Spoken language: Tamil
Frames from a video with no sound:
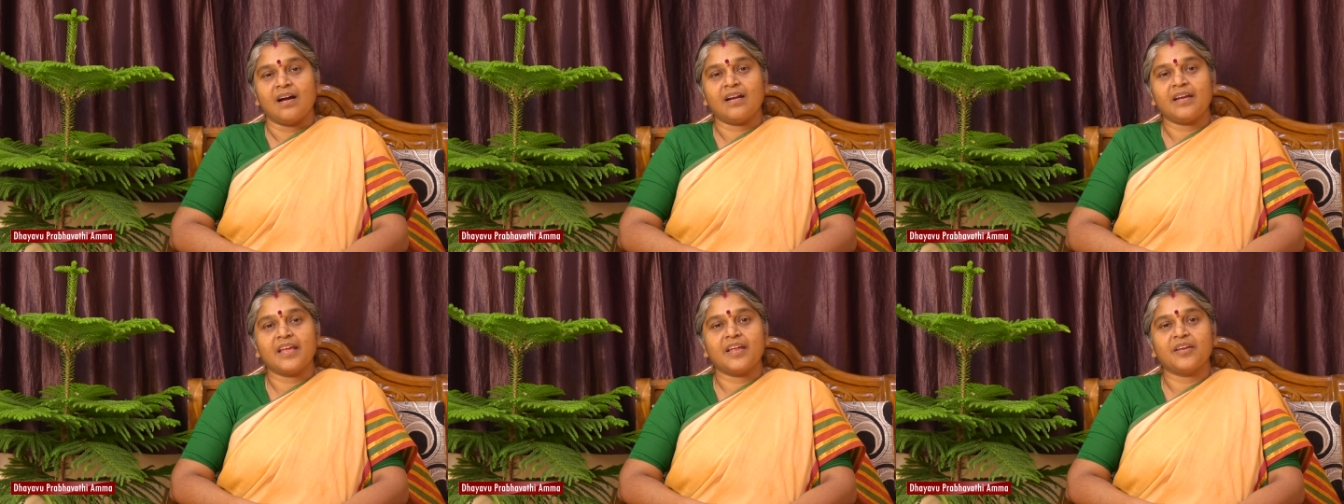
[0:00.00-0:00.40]

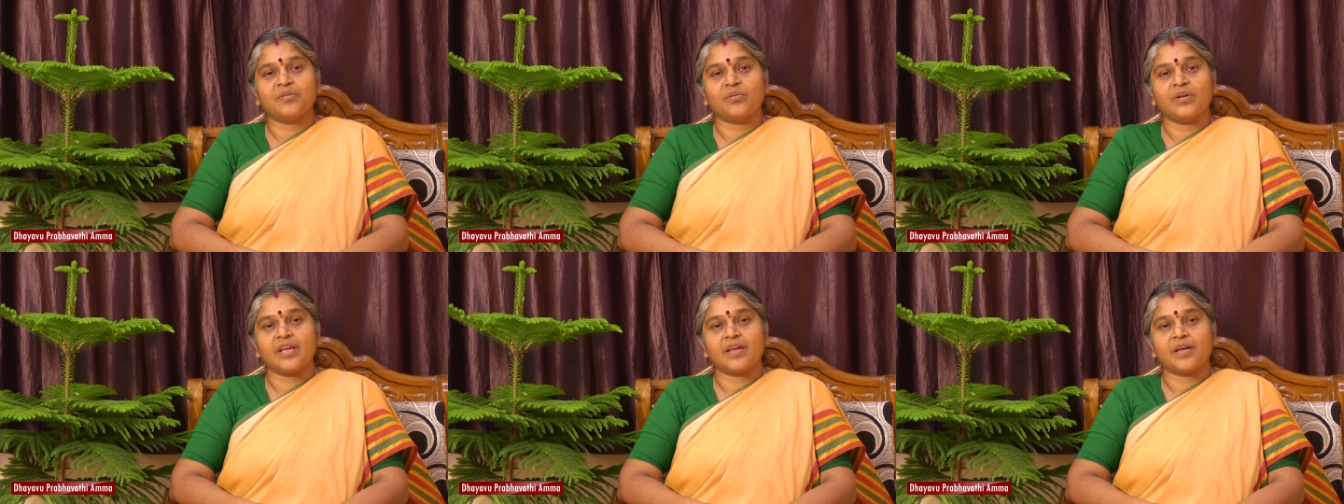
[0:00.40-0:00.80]

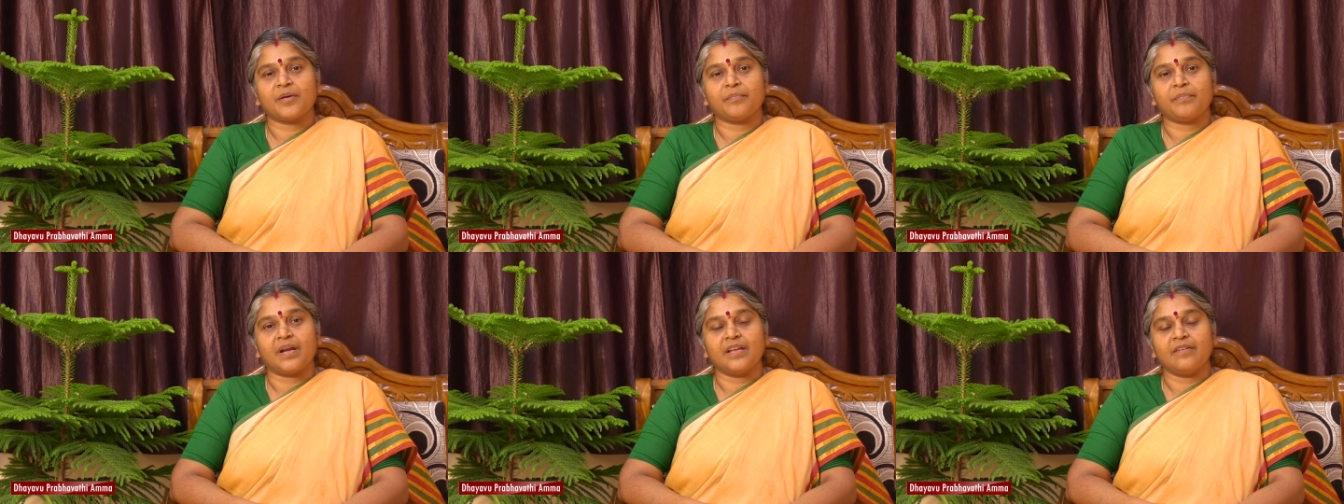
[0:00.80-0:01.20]
அடியனுடைய
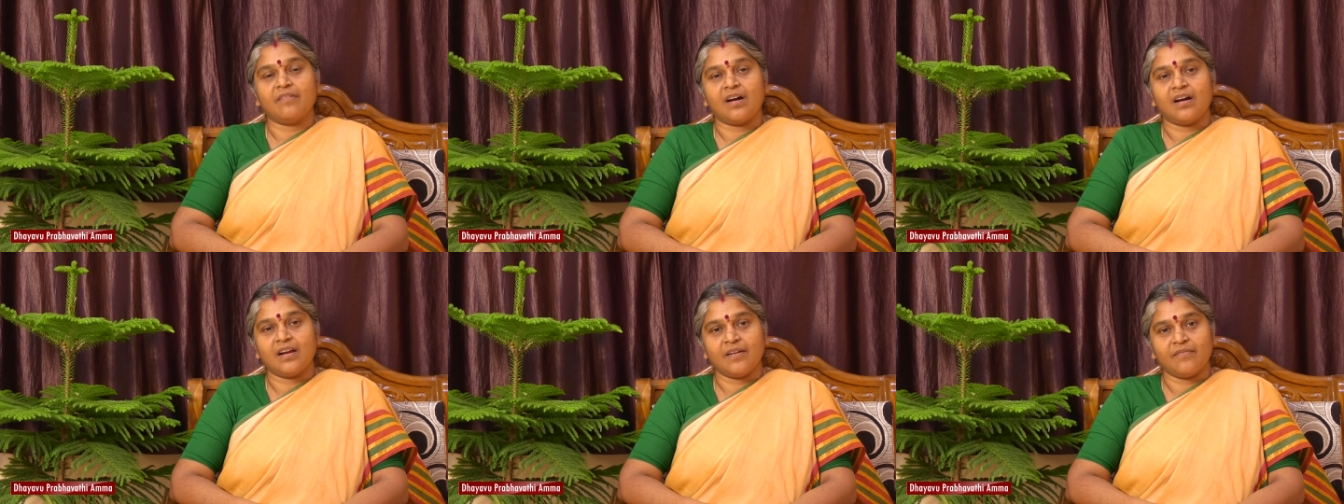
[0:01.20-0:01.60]

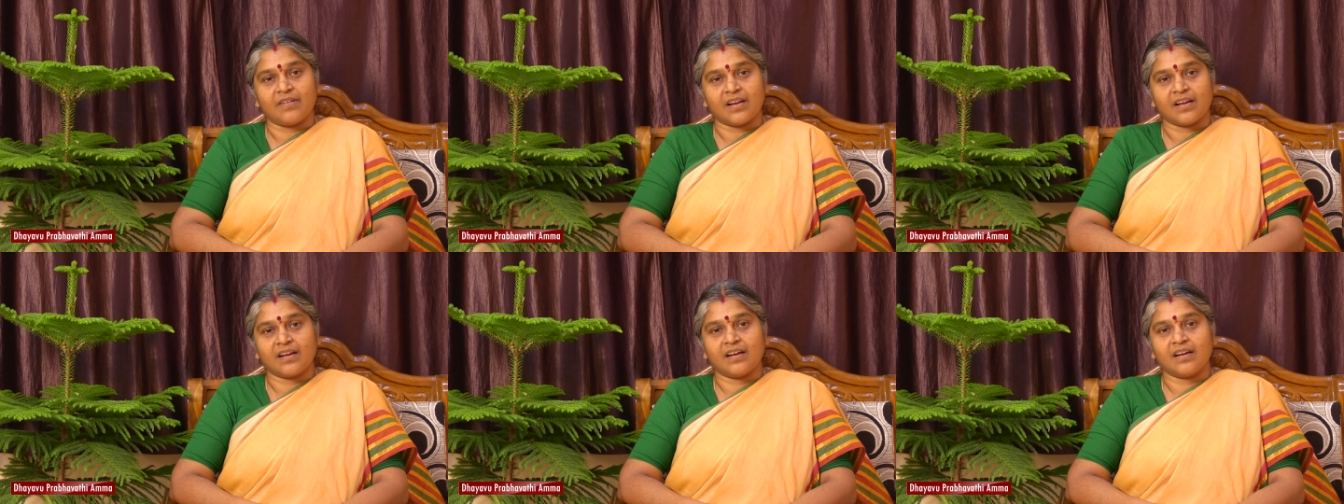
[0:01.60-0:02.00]
பணிவான
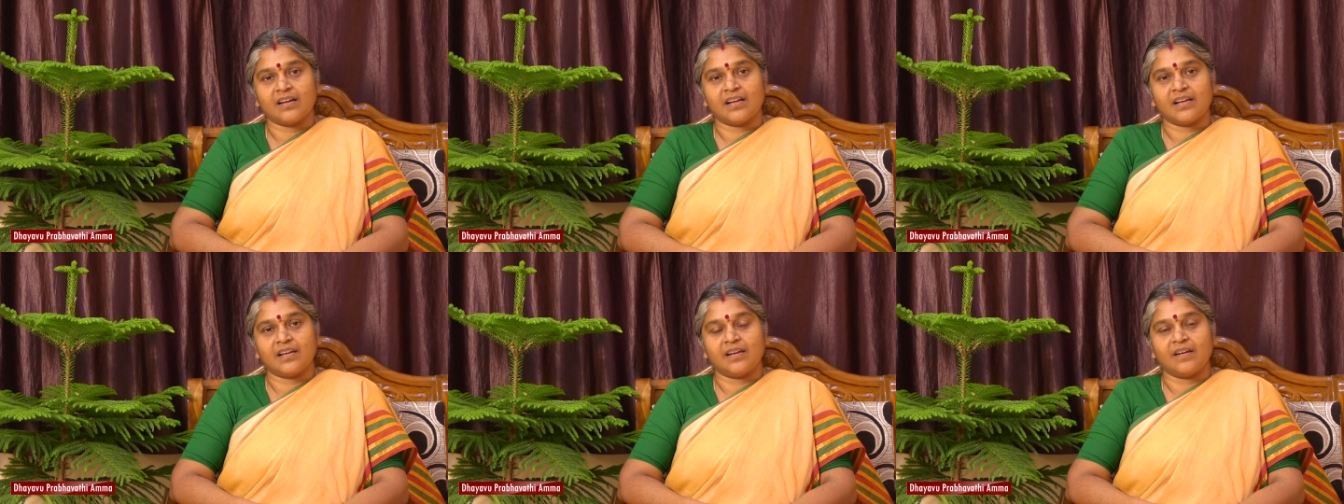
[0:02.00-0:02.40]

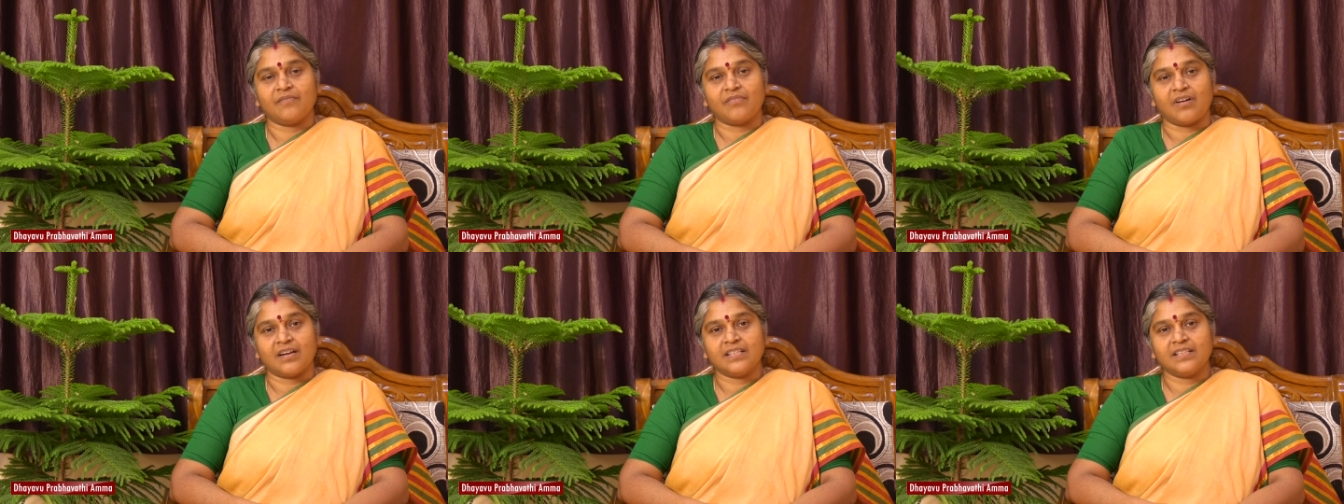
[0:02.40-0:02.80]
வணக்கங்கள்
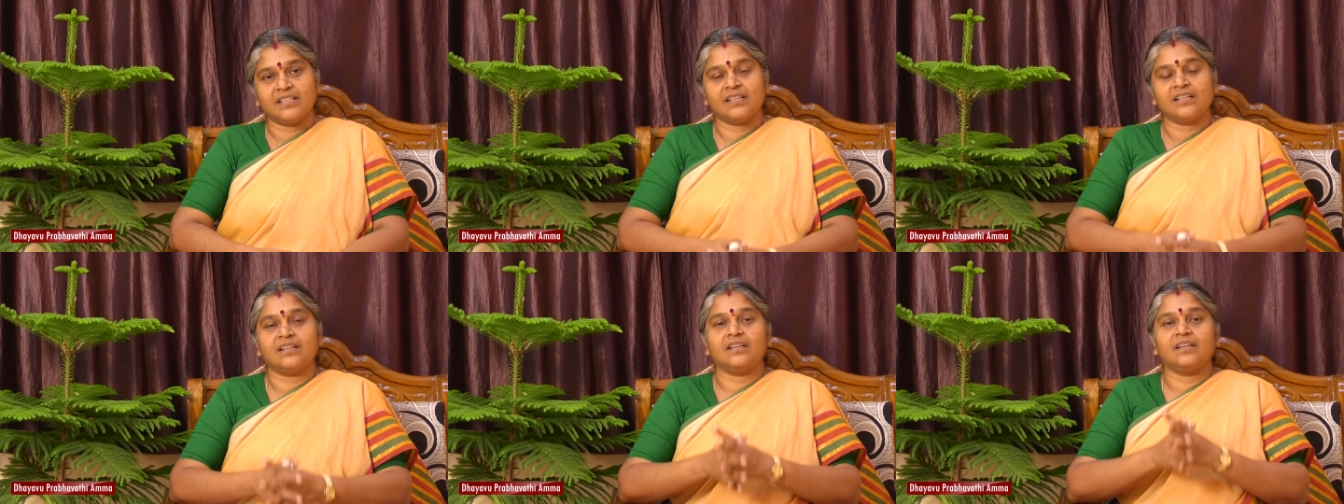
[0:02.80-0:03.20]

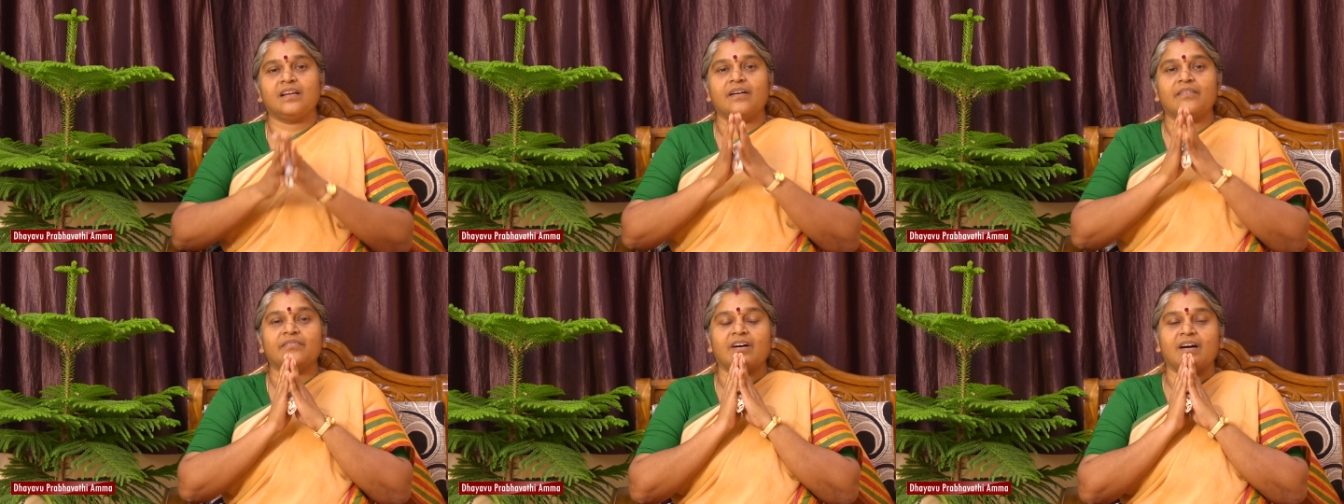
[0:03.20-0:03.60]
வாழ்த்துகள்
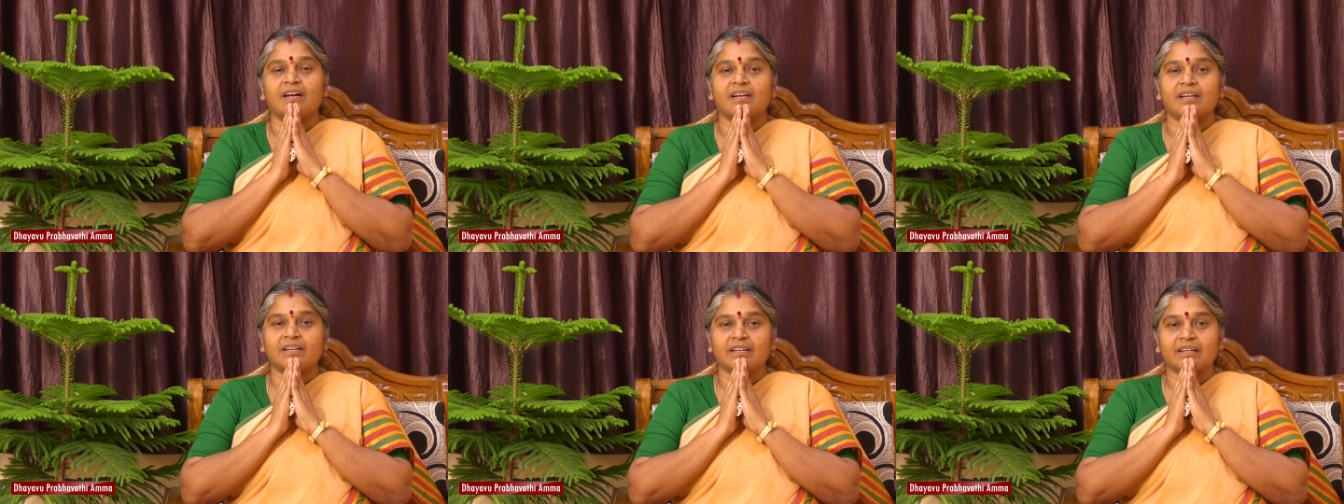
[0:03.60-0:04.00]

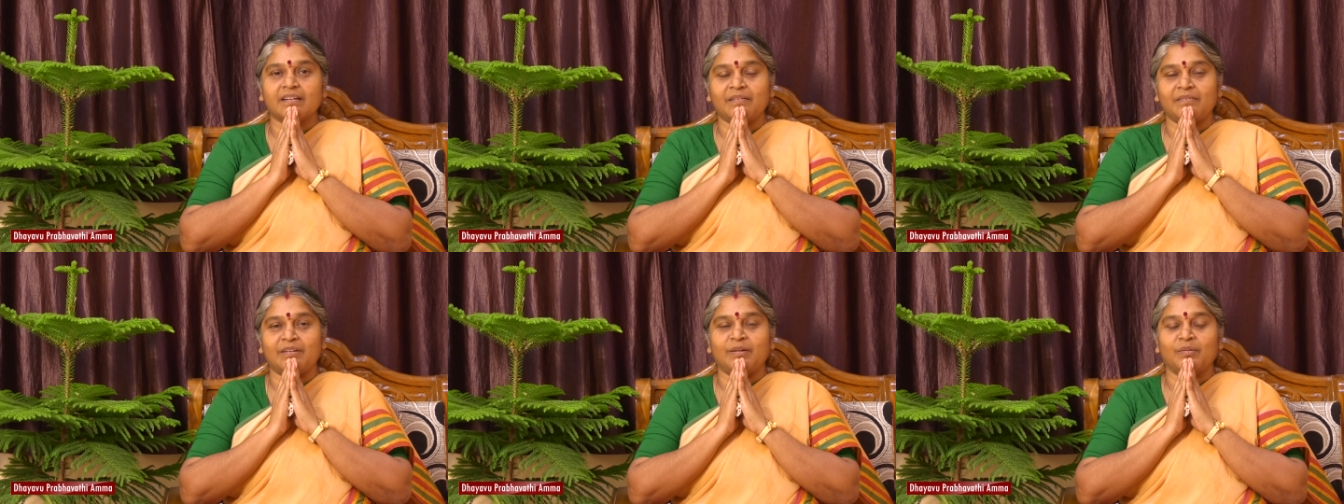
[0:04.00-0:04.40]
வாழ்க
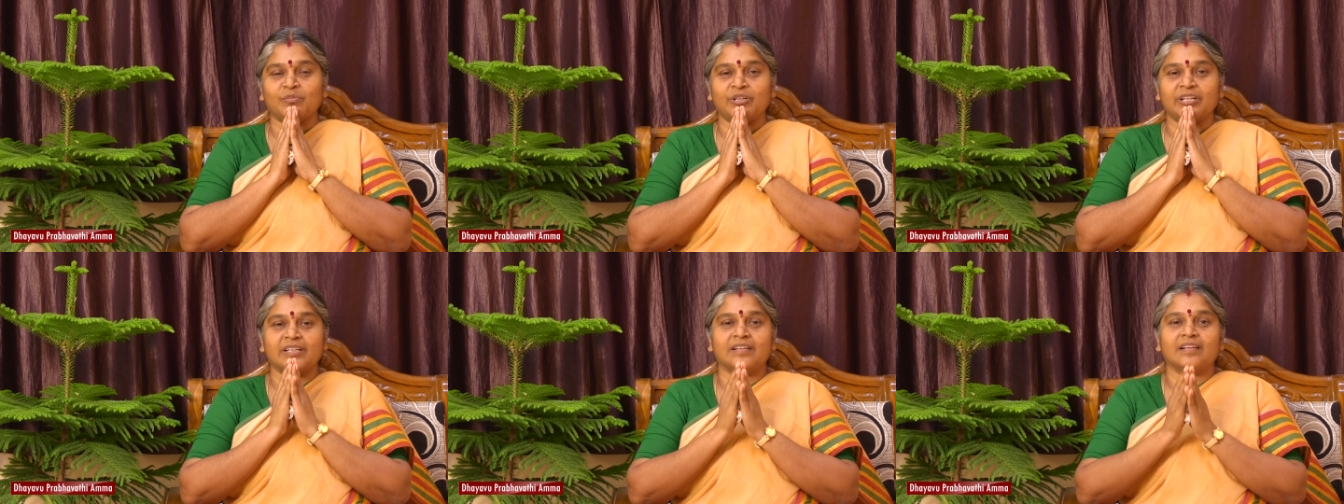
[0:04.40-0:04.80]

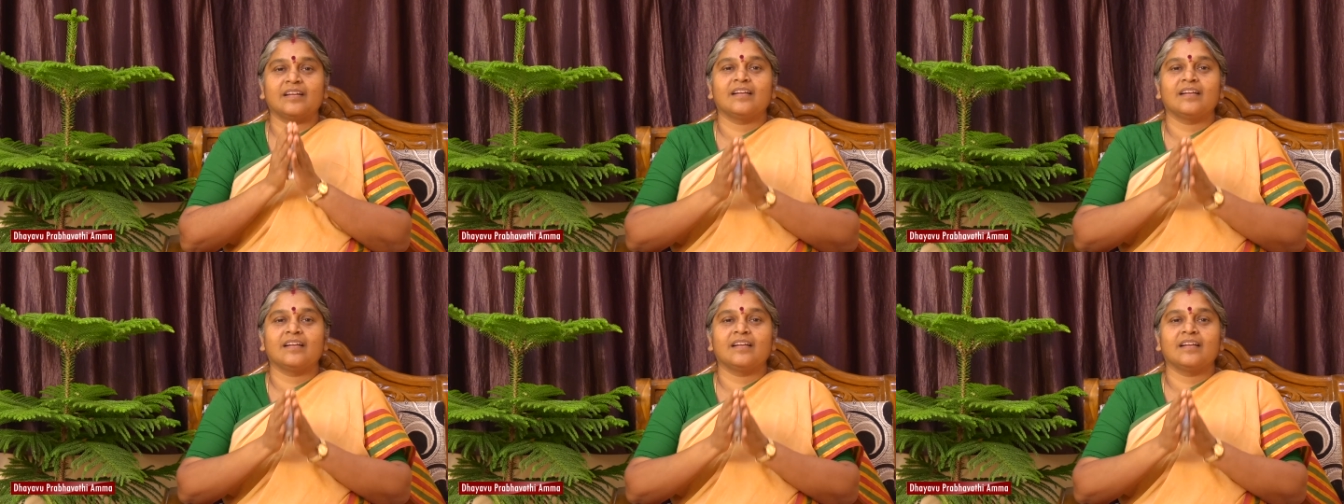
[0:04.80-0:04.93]
வளமுடன்